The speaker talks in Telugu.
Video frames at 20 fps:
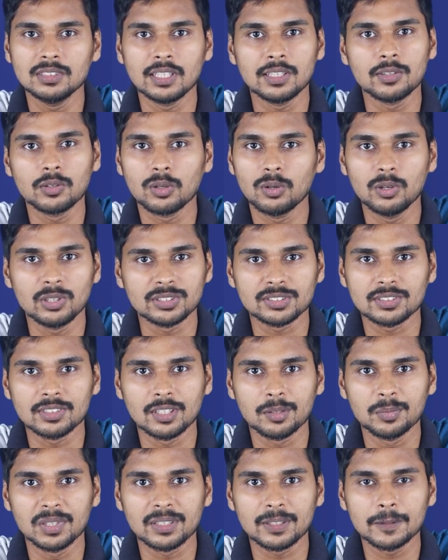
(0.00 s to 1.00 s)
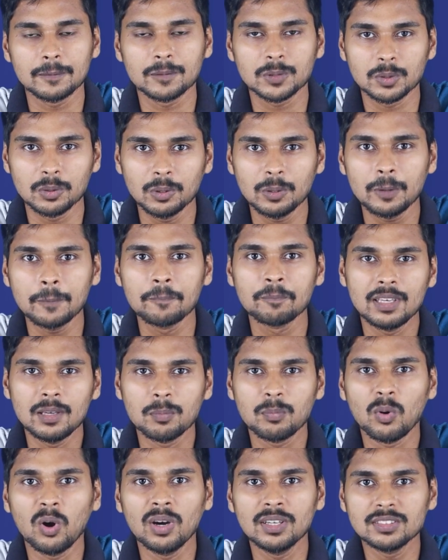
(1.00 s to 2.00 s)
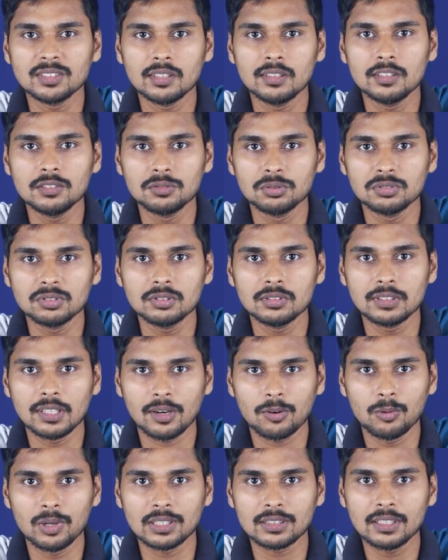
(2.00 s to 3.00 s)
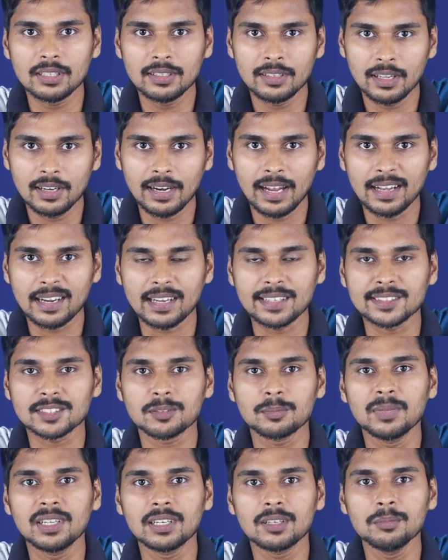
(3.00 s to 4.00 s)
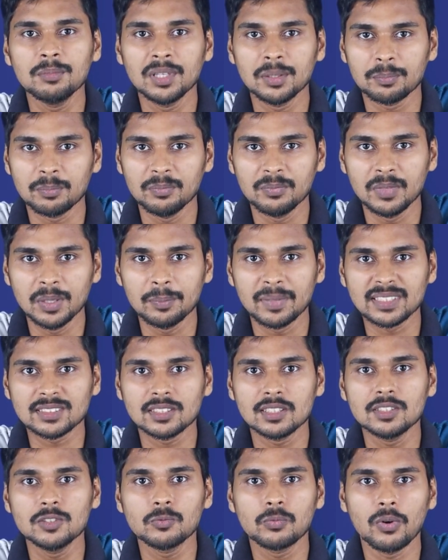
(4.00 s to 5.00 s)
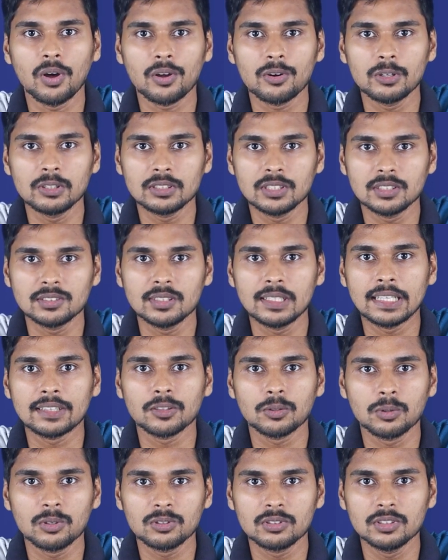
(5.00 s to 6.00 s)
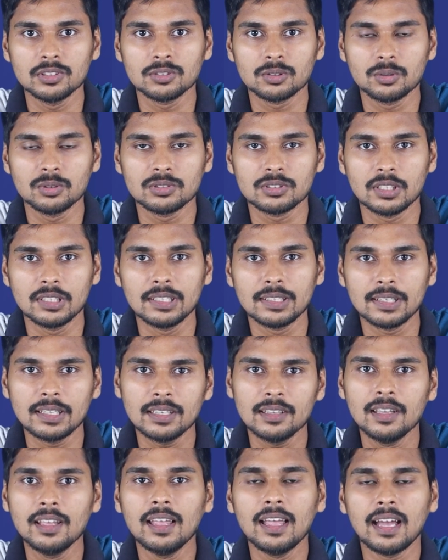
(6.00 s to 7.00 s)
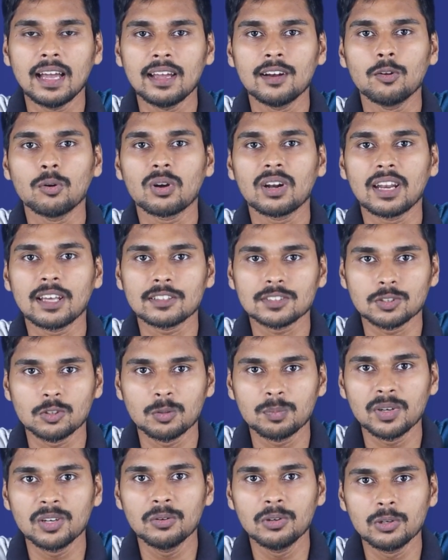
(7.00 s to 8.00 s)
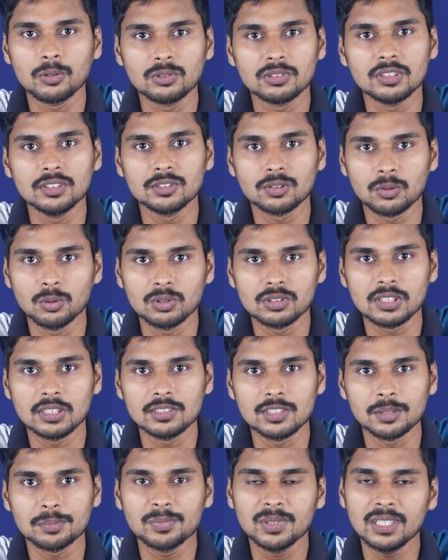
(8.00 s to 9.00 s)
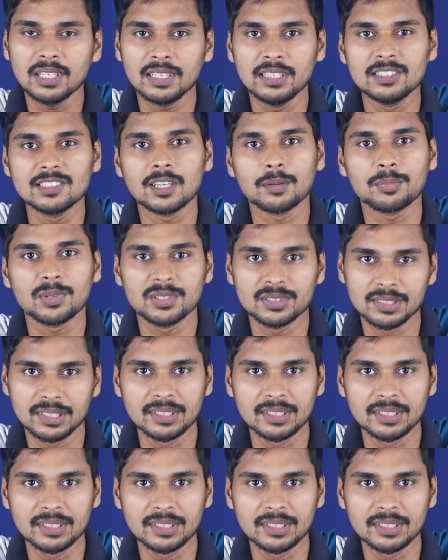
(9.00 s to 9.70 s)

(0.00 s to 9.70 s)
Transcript: జంటులో వస్తుందన్నమాట సో ఈ పాయింట్స్ అన్ని చూసిన తర్వాత నేను ఆ కస్టమర్కి మీ మీ మెసేజ్ని ఫార్వర్డ్ చేసి ఎంతవరకు తీసుకోవచ్చు అంటే ఆయన ఒక లక్ష రూపాయల వరకు తీసుకోవచ్చు అని చెప్పి ఈయన చెప్పడం